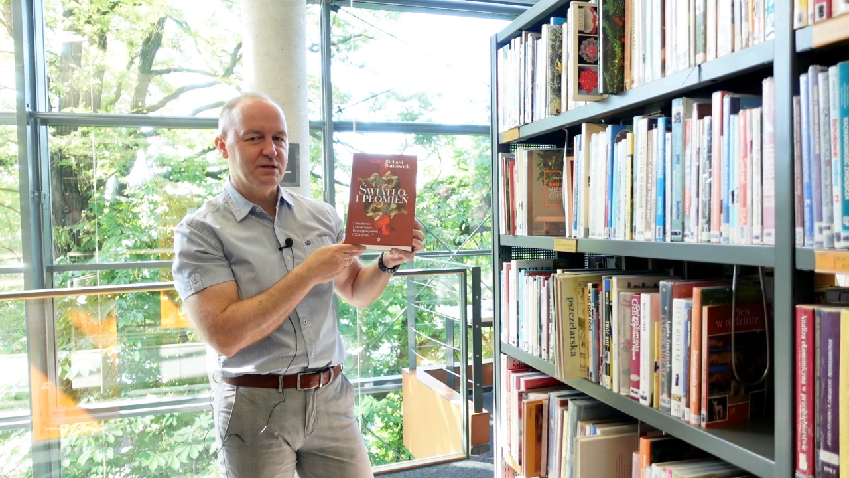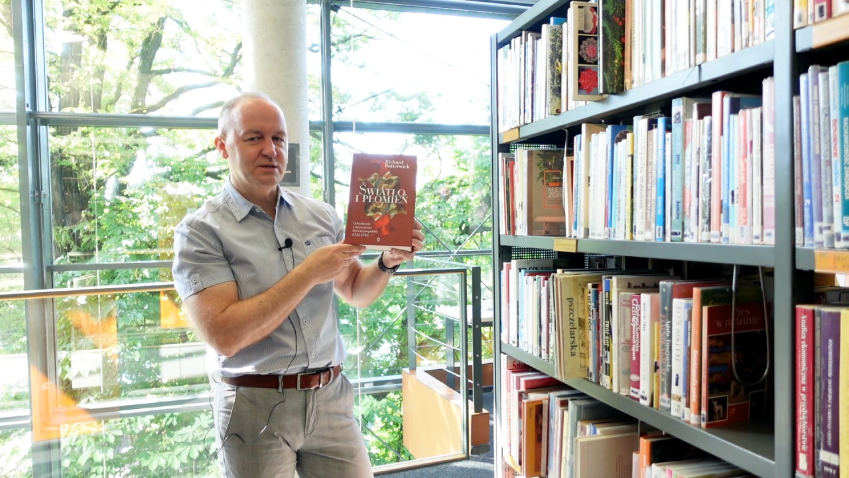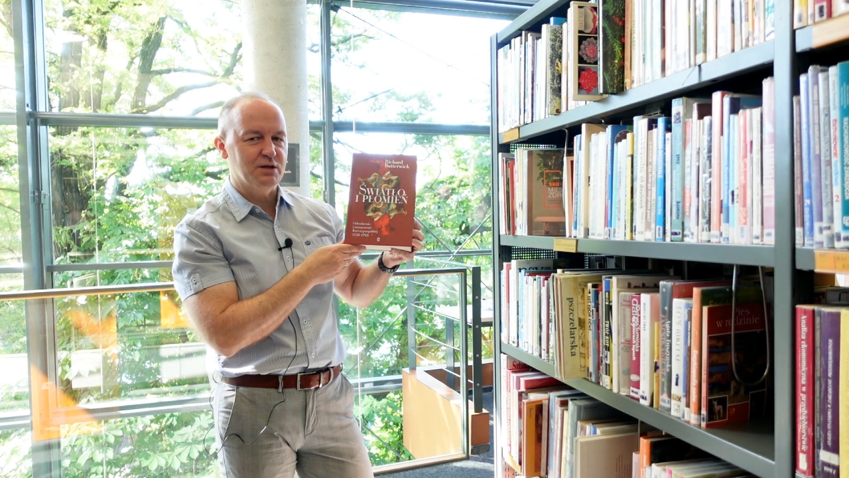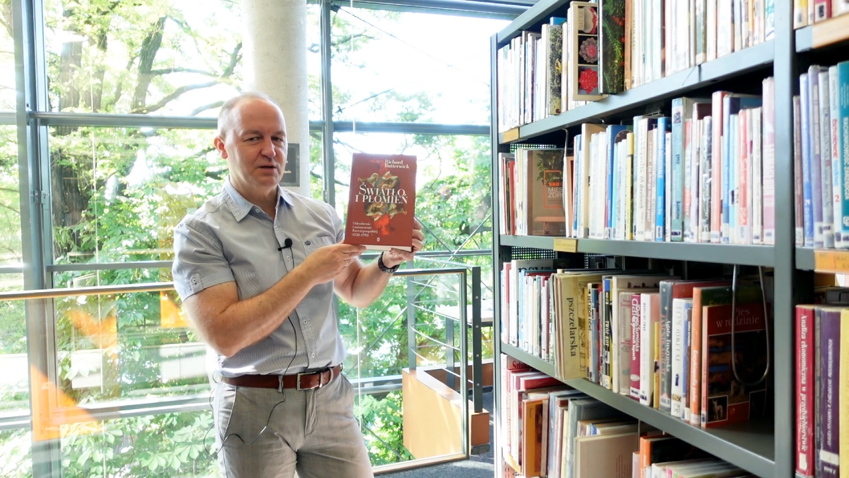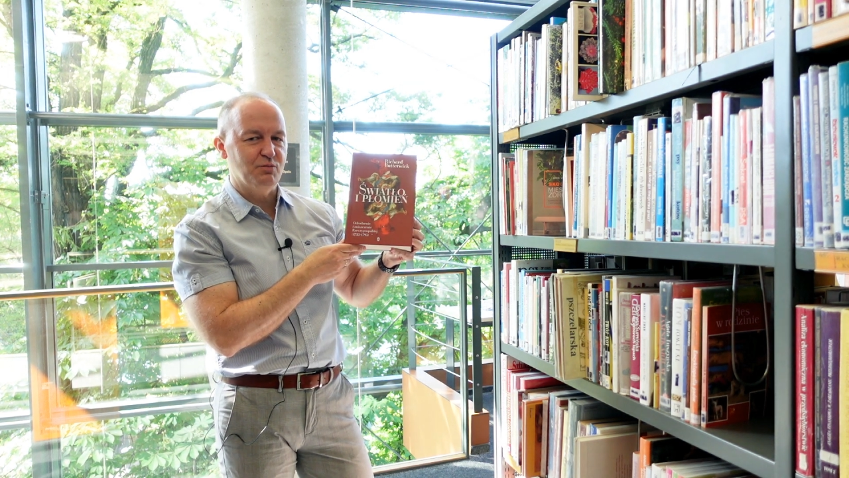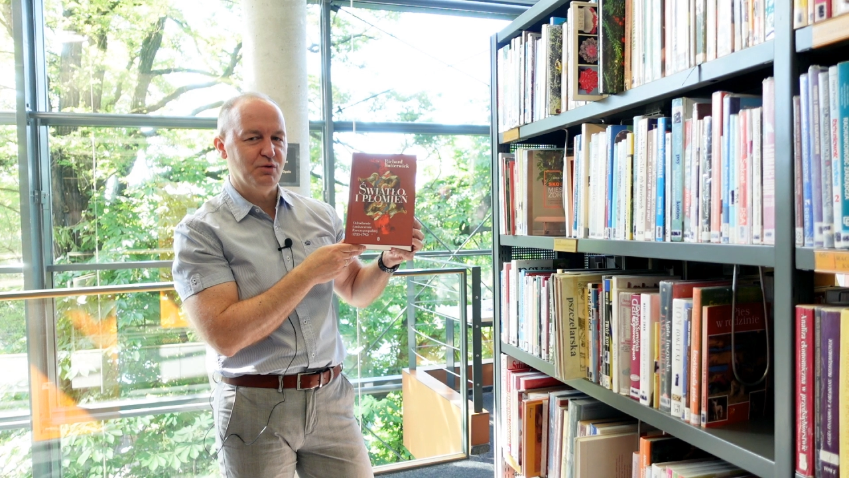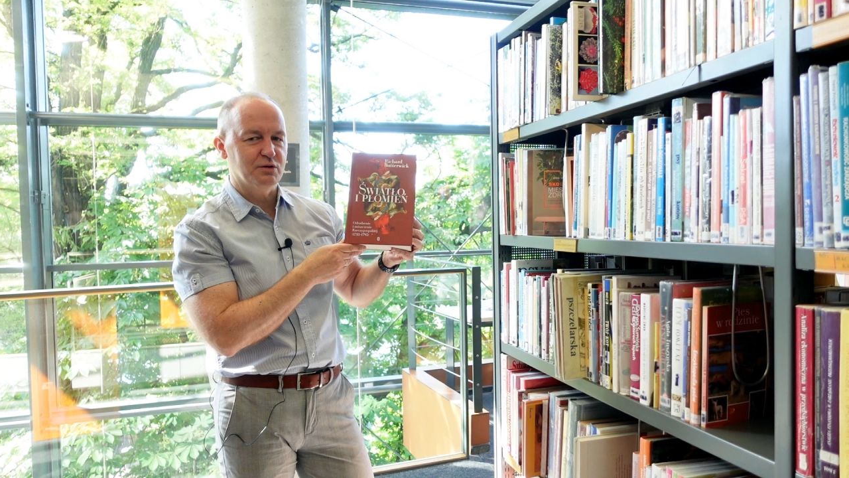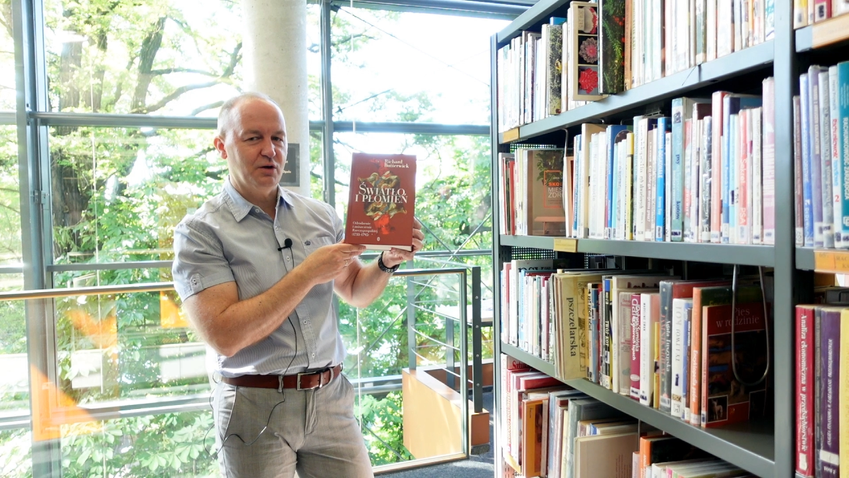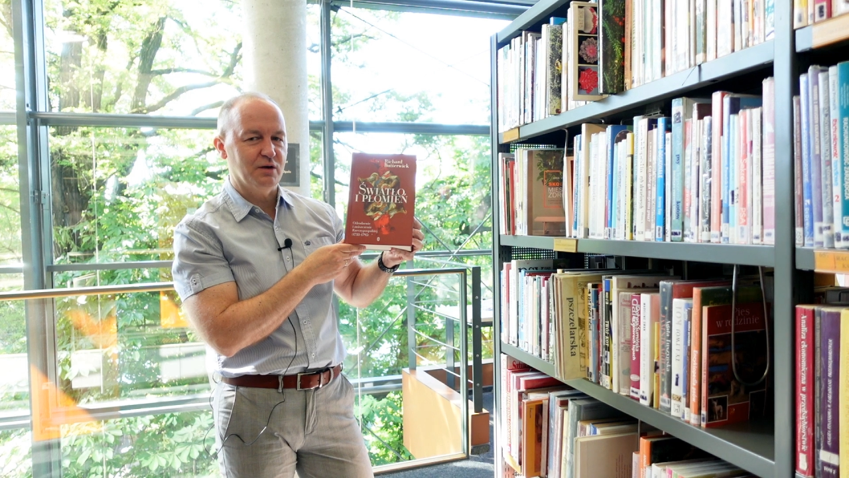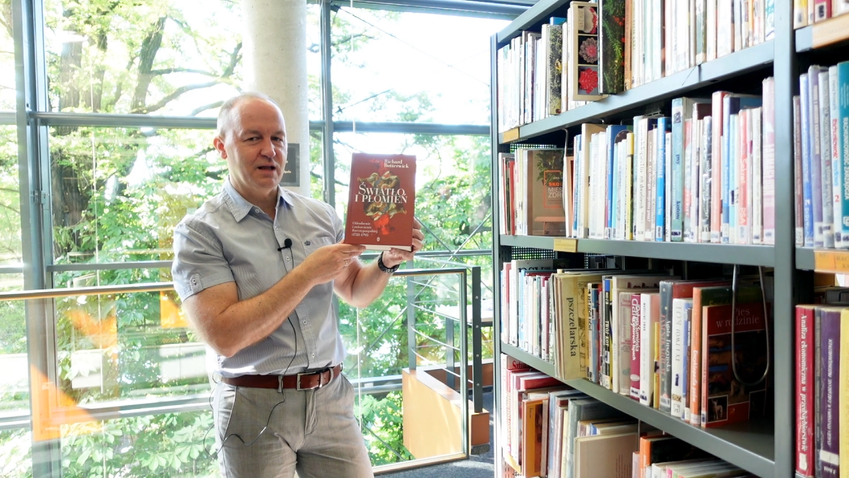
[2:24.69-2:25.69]
historii
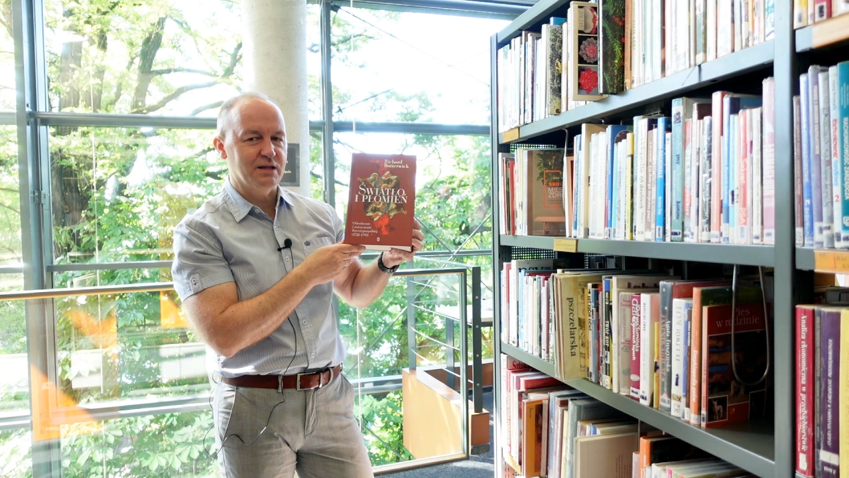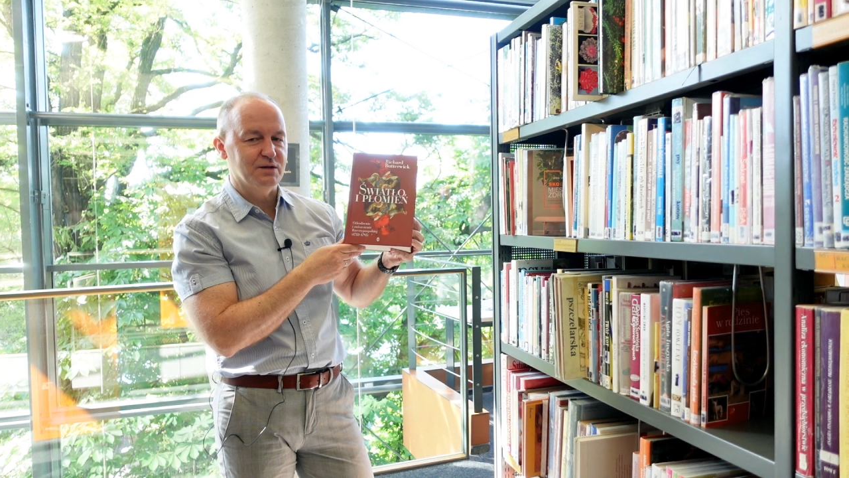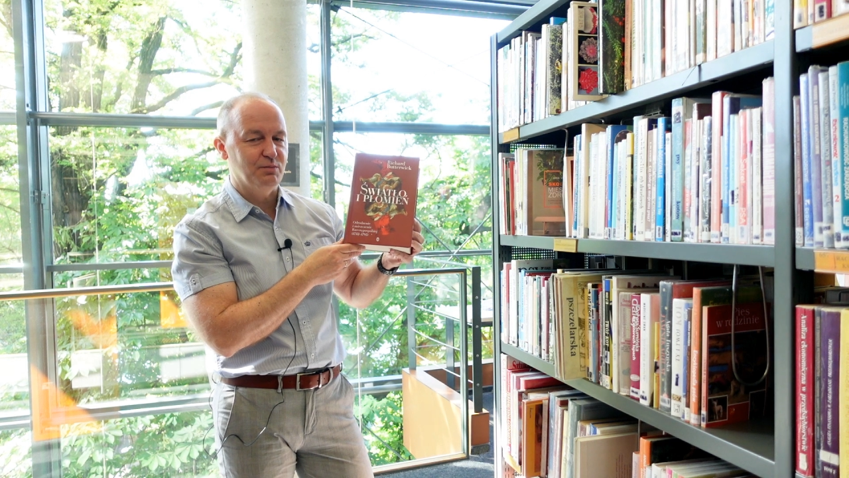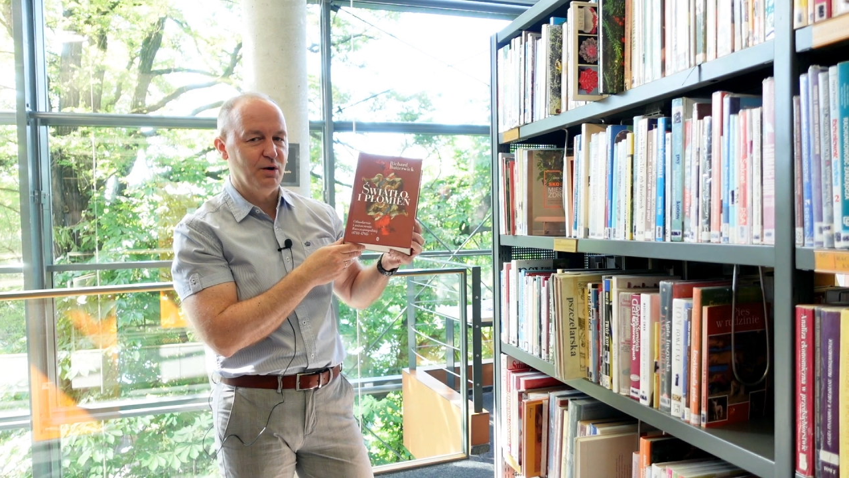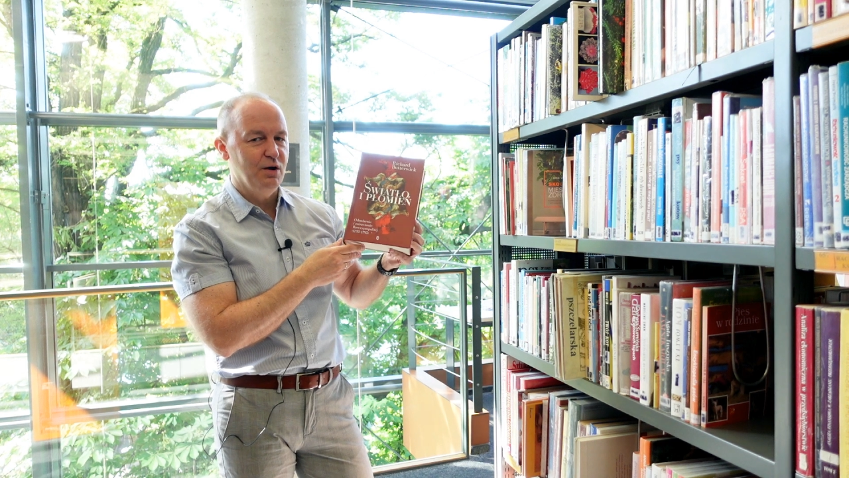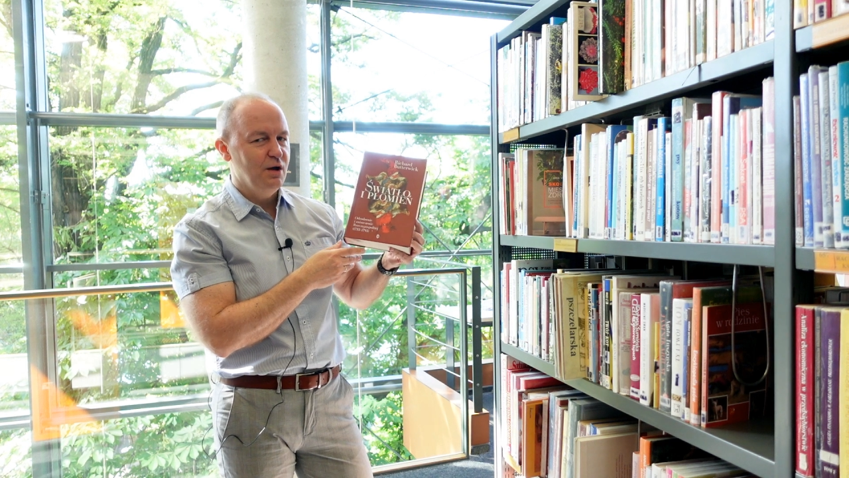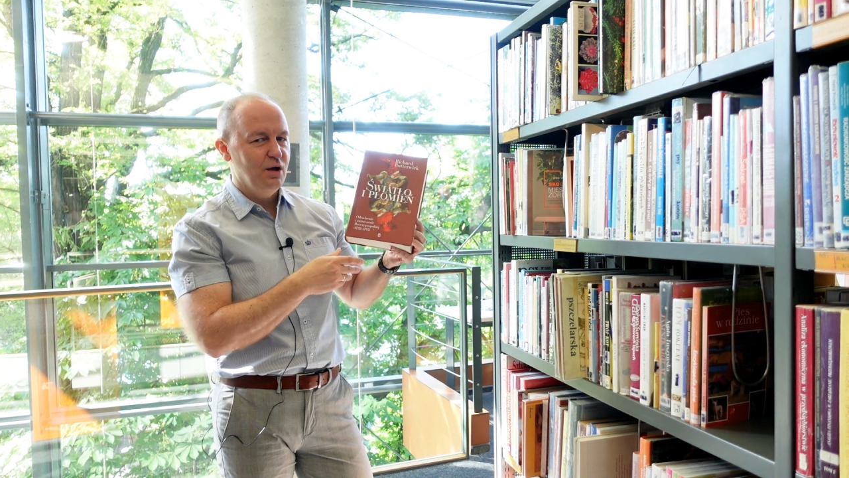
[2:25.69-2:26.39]
było dokonanych, bo